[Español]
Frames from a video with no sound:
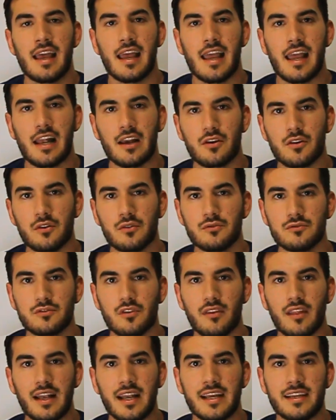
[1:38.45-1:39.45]
El conjunto
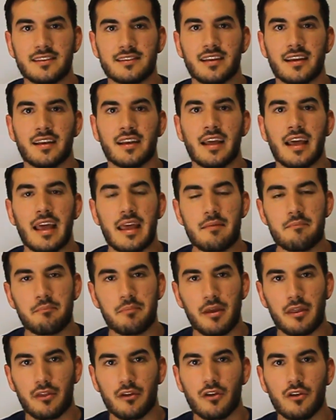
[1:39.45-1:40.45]
de Leicester
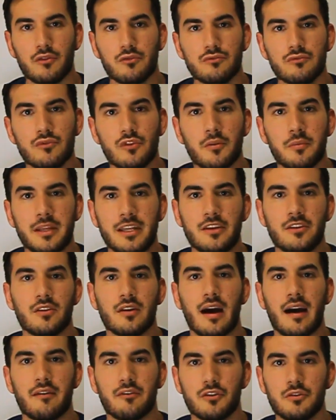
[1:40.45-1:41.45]
empezó con un dominio
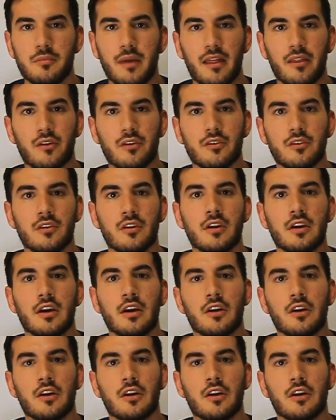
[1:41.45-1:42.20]
abrumador,